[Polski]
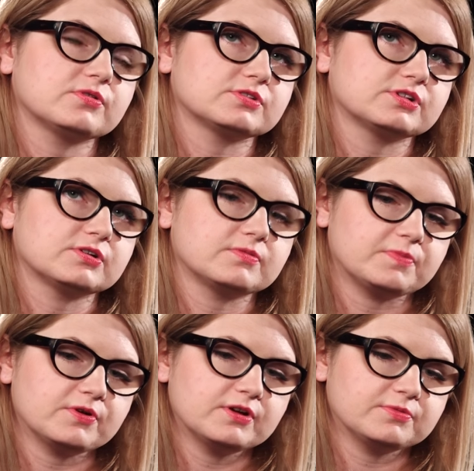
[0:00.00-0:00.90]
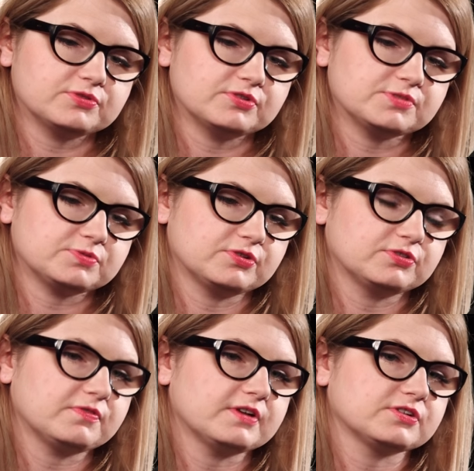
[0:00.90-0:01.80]
y, że, program, który jest
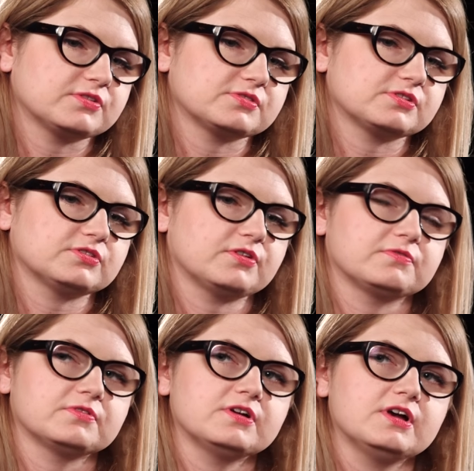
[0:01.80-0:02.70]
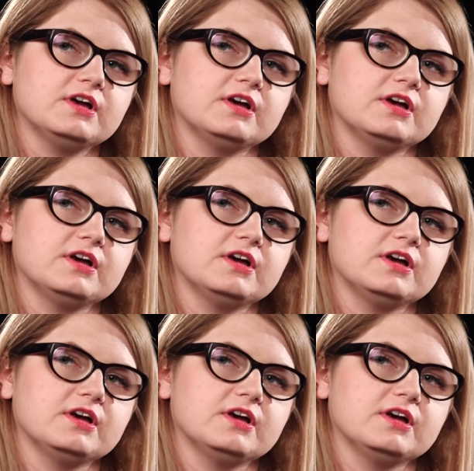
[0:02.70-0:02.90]
przygotowany koncertowy,